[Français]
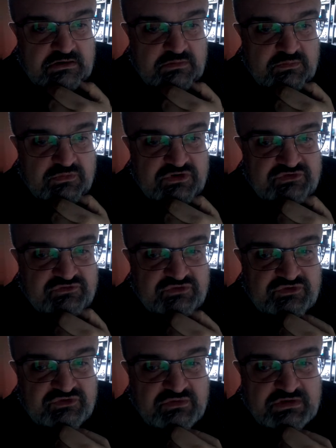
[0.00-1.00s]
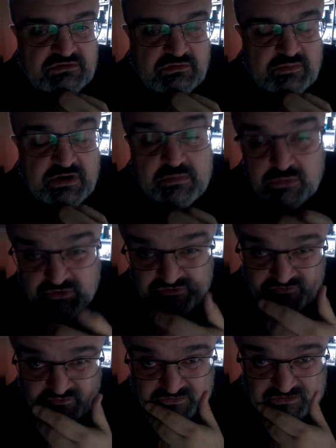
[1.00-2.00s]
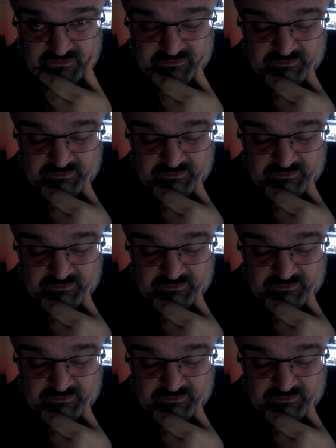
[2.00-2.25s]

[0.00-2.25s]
moi, je vous souhaite plein de bonnes choses.